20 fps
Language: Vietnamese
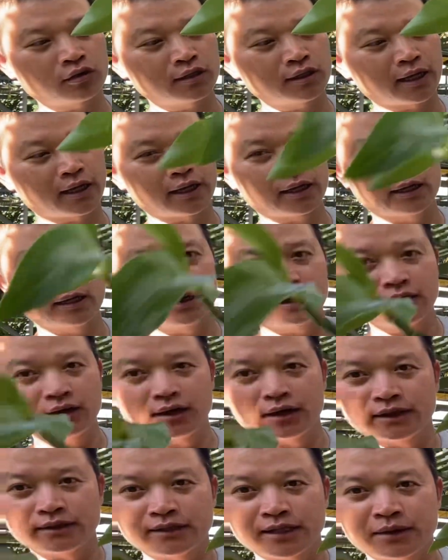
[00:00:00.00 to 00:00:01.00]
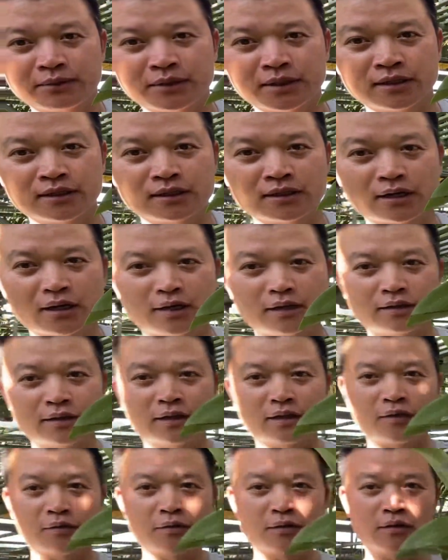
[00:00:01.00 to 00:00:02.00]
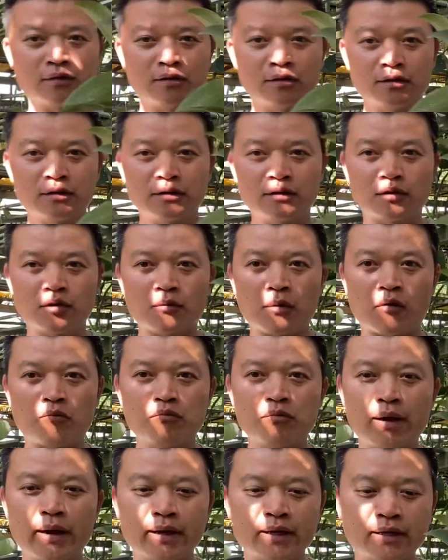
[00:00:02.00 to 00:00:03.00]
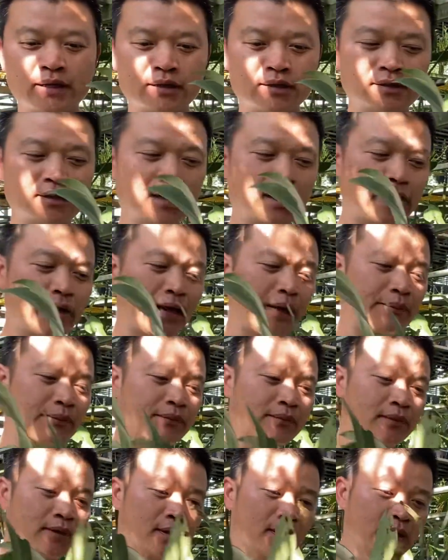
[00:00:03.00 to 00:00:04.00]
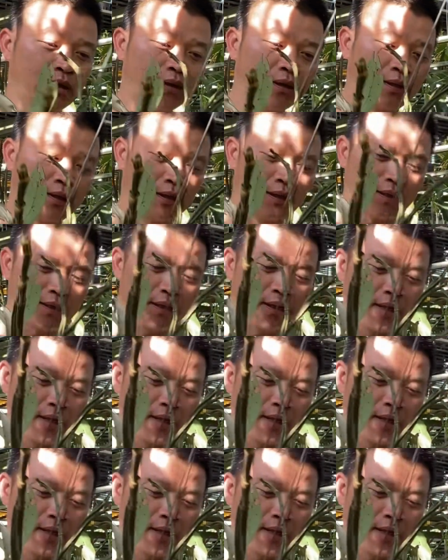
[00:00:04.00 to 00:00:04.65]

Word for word: như này Anh chị em nhìn thấy chưa? Nhìn nó nó bóng bẩy, rất là đẹp Đấy thì